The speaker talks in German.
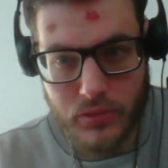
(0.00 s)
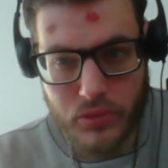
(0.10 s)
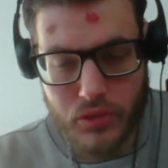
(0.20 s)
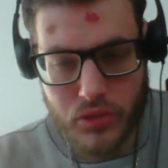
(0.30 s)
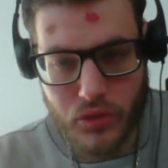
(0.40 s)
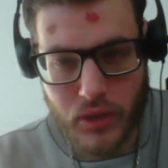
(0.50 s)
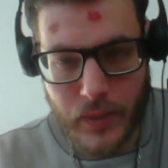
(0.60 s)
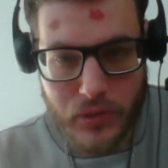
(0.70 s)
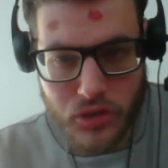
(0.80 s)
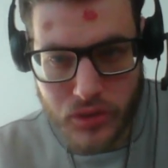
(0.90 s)
Stück
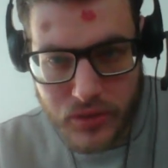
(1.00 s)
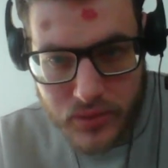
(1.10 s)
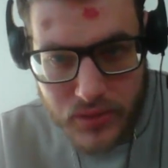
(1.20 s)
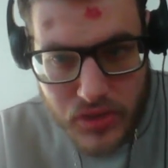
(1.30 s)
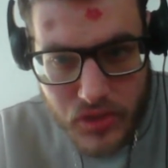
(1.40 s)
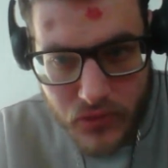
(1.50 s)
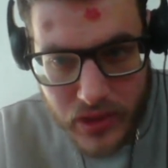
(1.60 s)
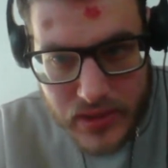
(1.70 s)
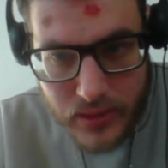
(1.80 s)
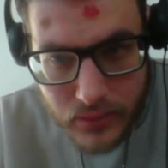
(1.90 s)
abgeschnittenes
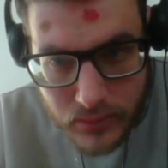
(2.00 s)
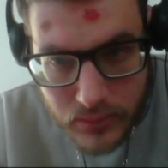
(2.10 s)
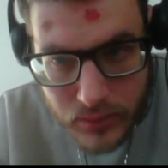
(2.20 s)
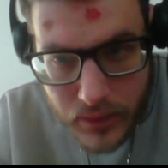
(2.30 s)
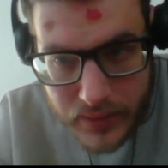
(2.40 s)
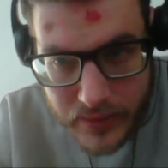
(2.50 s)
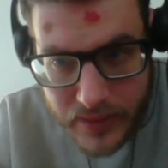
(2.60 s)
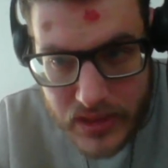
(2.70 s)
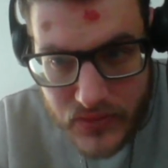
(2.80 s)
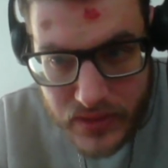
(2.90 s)
Wasser, eine
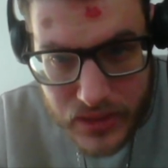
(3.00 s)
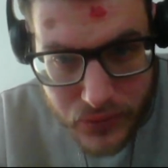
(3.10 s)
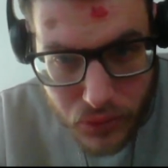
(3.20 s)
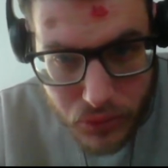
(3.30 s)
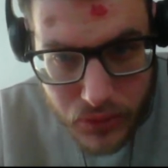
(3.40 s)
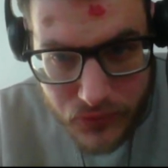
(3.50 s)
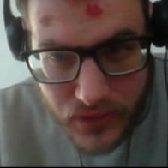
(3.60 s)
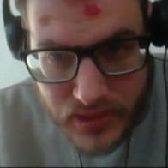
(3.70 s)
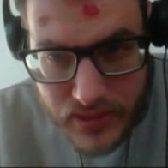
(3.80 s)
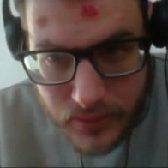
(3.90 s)
Kreisfläche von ruhigem
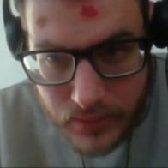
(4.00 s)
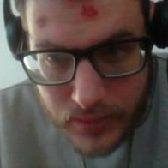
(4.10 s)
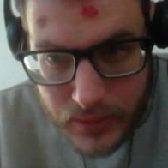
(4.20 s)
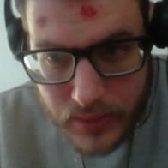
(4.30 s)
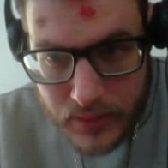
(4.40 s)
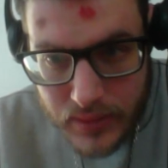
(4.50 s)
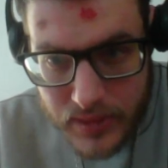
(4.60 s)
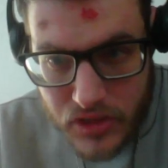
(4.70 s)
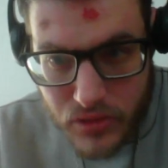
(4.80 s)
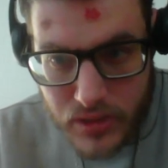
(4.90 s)
Wasser,
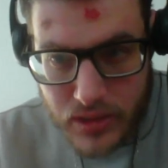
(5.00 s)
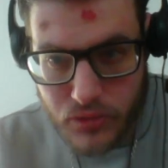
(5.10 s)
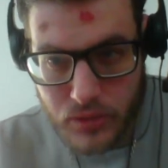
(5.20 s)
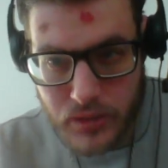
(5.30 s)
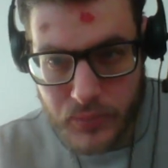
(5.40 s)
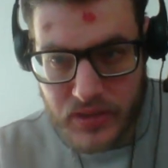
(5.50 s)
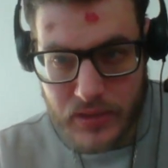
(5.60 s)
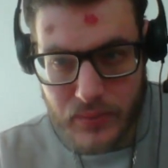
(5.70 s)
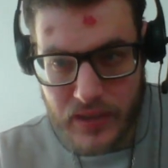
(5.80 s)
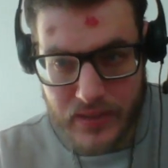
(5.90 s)
das durch einen Tunnel mit
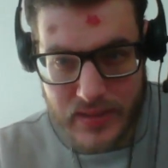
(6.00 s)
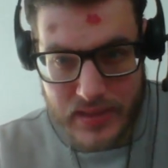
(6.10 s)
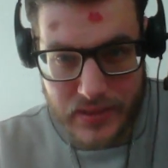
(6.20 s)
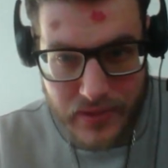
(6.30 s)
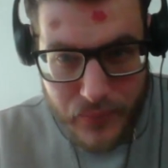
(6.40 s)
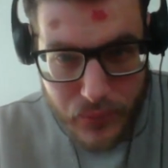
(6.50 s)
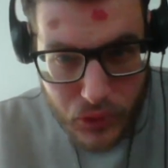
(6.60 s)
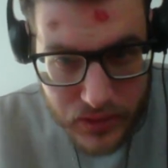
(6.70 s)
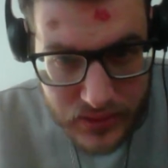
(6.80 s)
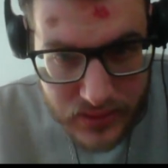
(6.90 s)
dem langen See
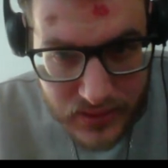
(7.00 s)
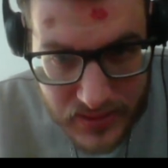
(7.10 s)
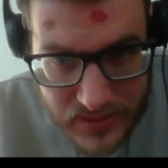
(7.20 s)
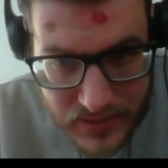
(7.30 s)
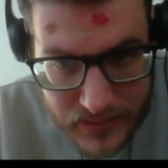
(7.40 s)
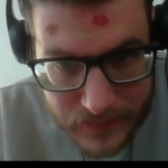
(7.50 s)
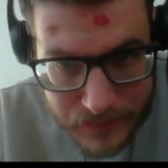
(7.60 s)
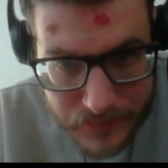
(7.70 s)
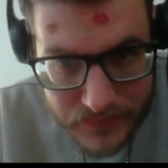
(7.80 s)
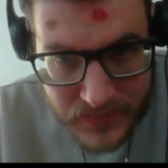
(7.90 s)
verbunden ist.
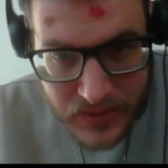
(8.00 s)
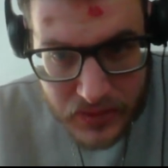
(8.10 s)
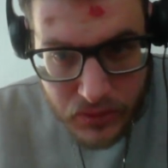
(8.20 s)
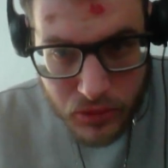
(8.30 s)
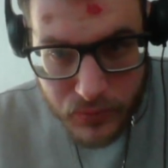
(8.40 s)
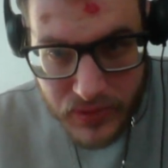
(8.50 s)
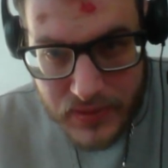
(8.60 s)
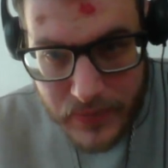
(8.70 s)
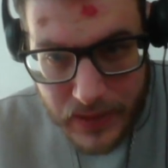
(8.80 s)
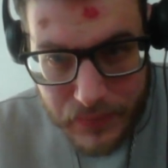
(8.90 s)
Und um
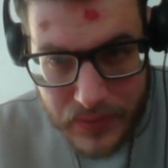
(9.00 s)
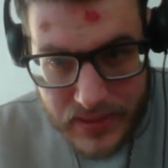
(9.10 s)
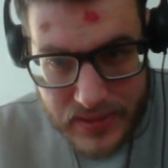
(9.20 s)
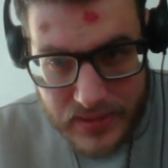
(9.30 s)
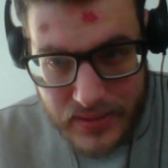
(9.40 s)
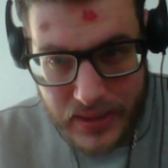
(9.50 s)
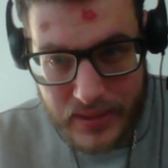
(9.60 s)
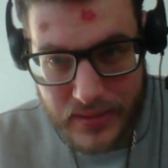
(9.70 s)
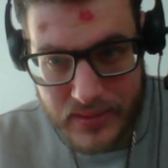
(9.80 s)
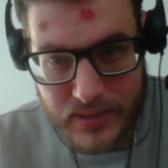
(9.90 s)
diesen Marktplatz sind
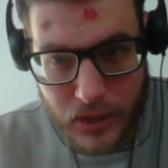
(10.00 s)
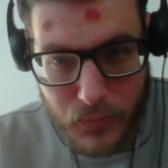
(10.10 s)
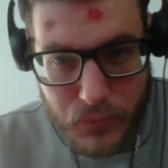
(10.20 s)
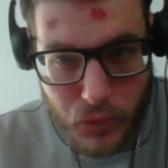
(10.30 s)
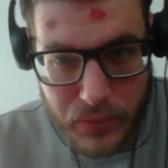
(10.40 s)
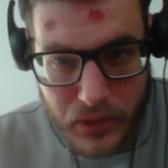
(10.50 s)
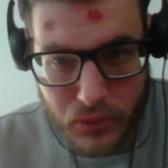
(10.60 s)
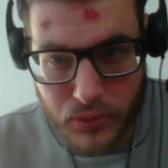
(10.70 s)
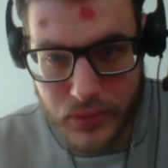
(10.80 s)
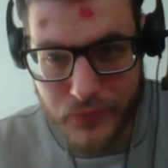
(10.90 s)
eigentlich die
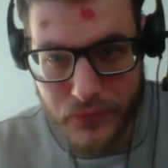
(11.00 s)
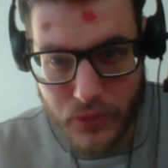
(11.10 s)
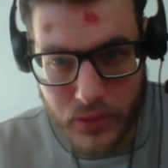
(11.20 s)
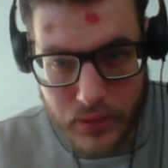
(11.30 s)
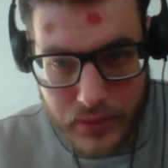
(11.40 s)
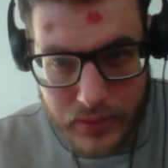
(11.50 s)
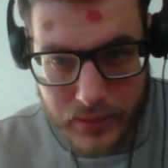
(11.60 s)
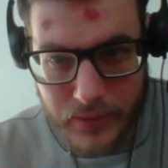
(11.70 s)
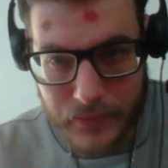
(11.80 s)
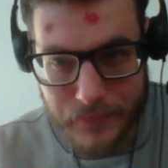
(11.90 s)
Hauptgruppierungen von
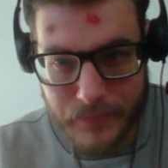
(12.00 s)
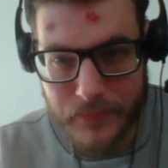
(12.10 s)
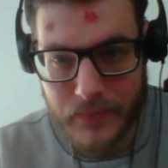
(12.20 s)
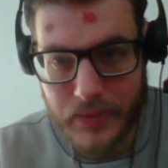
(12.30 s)
ähm,